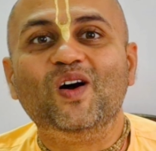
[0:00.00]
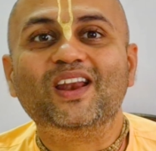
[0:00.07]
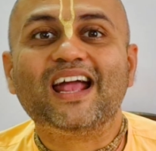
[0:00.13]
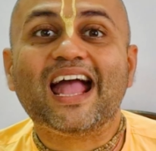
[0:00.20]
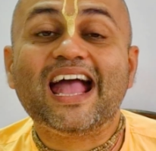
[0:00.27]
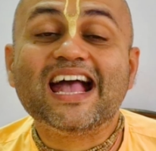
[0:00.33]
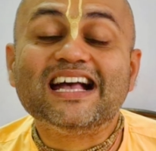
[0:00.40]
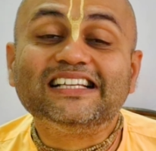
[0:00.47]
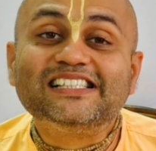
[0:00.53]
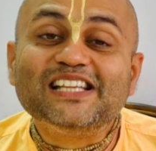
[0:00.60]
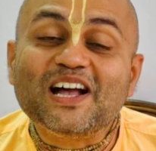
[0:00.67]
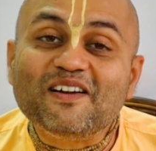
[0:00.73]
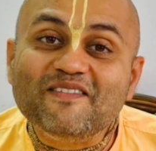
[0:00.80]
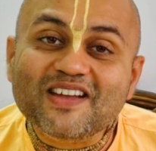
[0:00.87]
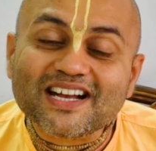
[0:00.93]
और
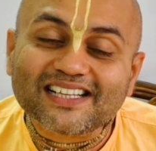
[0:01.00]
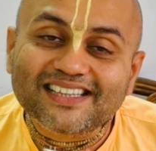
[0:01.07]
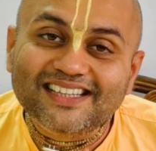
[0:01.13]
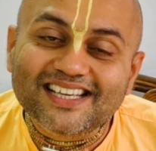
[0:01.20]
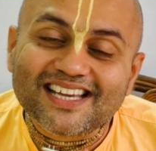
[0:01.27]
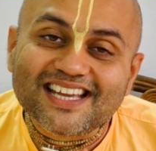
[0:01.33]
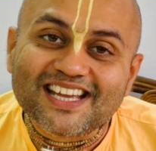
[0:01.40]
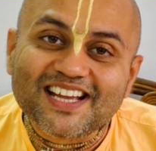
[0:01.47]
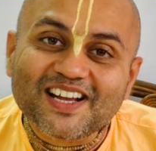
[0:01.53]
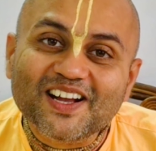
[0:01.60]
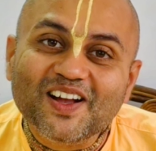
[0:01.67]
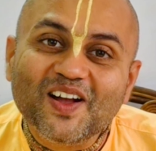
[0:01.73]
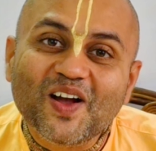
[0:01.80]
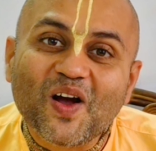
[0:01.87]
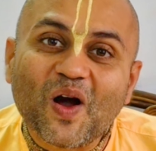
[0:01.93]
ऐसा व्यक्ति
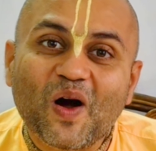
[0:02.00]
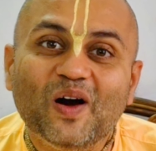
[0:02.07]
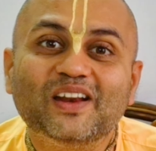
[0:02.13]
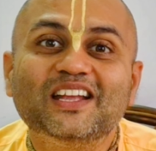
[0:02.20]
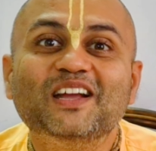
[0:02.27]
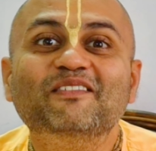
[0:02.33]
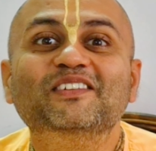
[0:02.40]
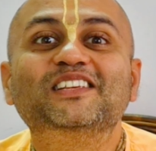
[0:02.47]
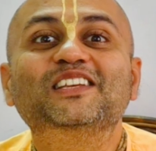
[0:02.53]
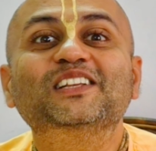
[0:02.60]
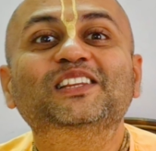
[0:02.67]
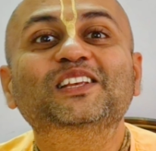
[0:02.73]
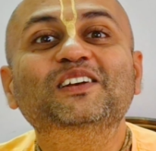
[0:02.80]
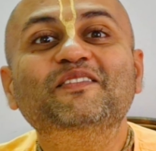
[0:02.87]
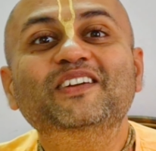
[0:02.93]
और ये
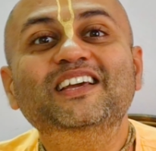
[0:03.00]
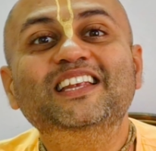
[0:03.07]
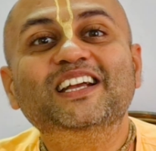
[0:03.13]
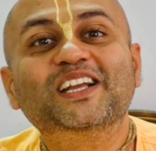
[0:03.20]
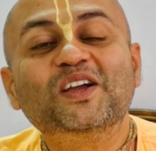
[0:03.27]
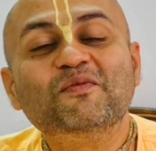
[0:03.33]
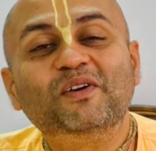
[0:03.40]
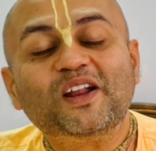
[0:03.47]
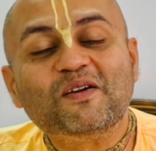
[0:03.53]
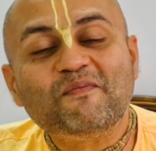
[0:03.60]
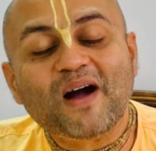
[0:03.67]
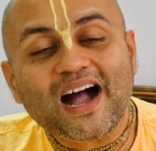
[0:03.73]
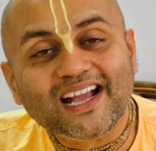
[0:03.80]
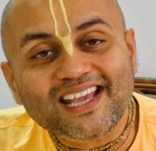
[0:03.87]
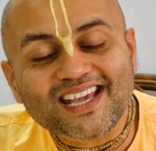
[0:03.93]
विचित्र मेरे बड़े
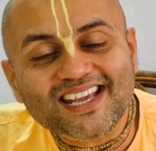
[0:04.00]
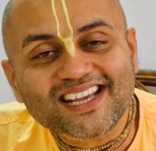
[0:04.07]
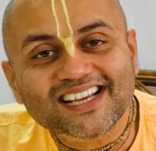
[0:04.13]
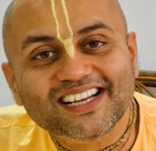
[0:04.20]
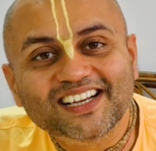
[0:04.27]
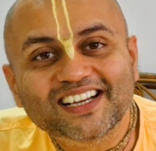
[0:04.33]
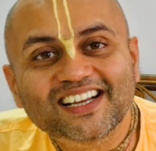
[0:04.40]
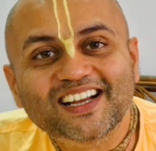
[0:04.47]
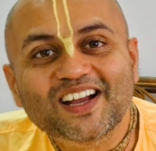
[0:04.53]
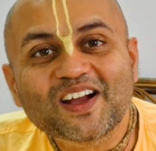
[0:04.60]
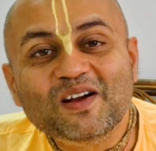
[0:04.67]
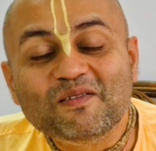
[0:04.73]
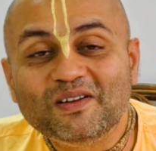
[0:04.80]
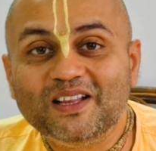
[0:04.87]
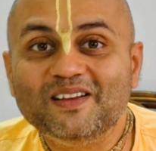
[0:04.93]
भाई
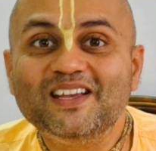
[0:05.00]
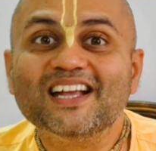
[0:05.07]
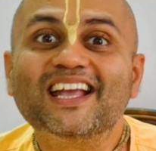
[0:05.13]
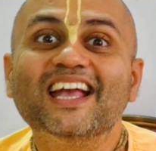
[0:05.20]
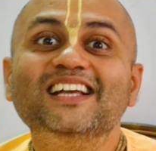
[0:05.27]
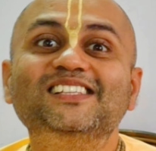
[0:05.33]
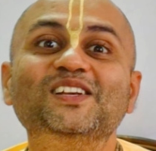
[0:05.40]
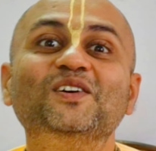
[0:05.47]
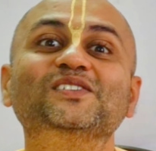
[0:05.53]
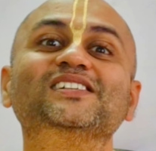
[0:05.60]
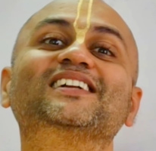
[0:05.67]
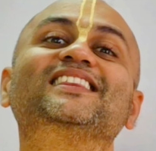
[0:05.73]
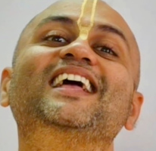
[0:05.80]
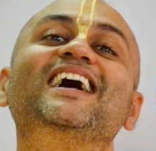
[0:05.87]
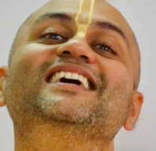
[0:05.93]
तो ये कैसे हो
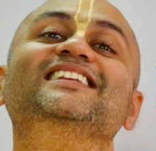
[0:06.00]
सकता